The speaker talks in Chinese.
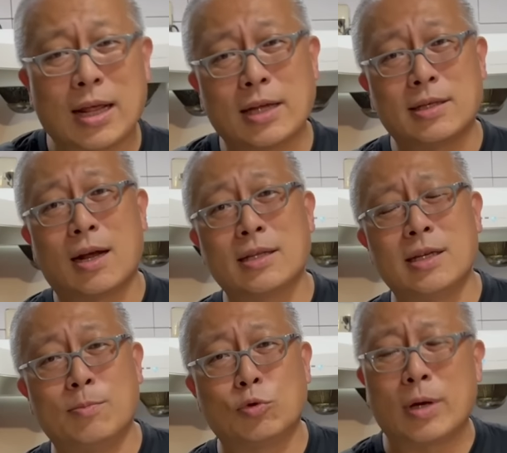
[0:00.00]
他也知道他自
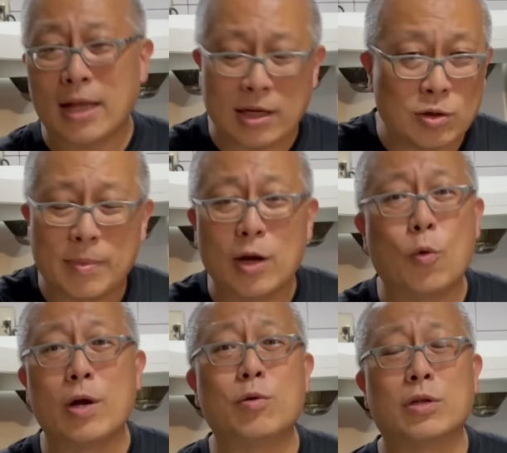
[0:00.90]
己不对，他也就没
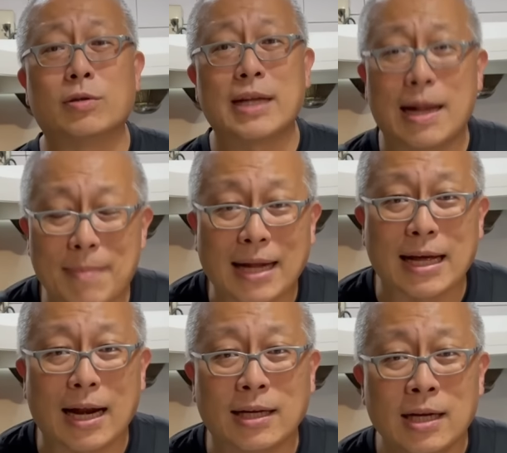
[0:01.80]
回过头再来骂
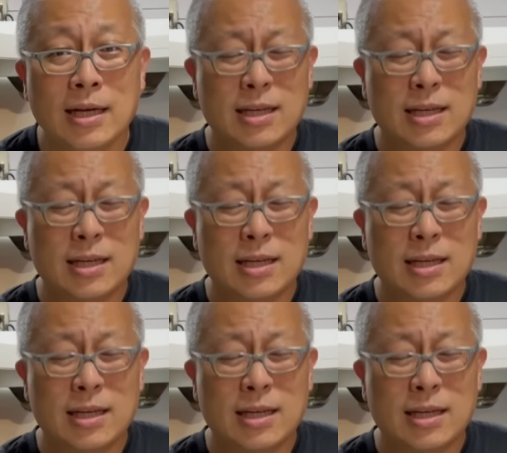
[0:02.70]
他了。